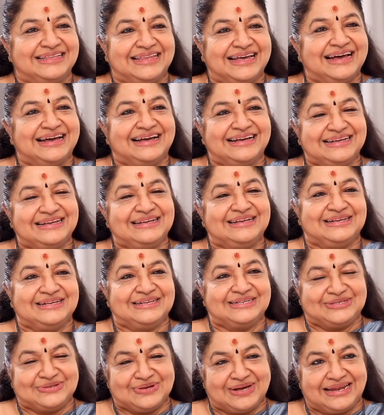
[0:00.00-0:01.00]
కదా
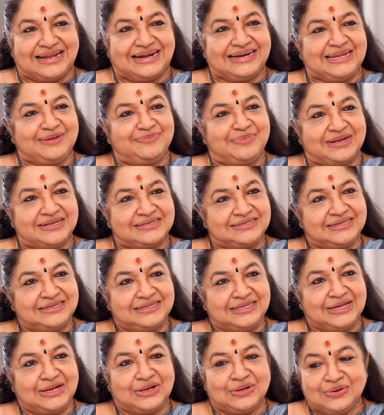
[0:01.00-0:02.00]
సో అలాంటి
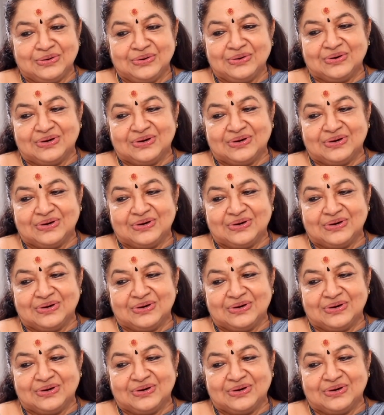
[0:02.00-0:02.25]
పరిస్థితిలో